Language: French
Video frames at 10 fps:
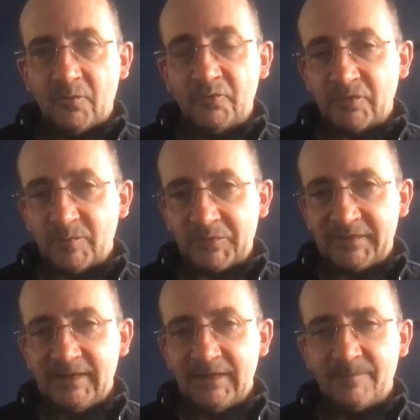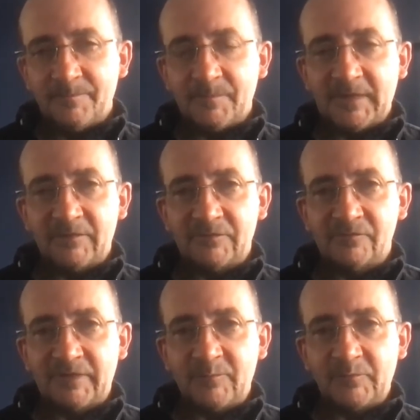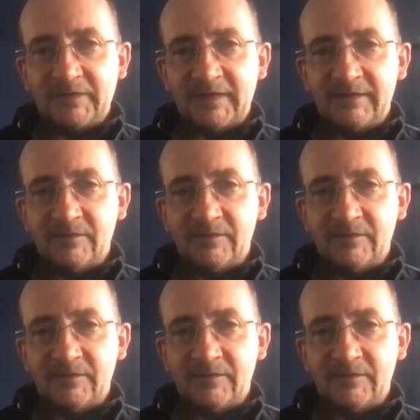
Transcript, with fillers: Autrement dit, euh, je voudrais montrer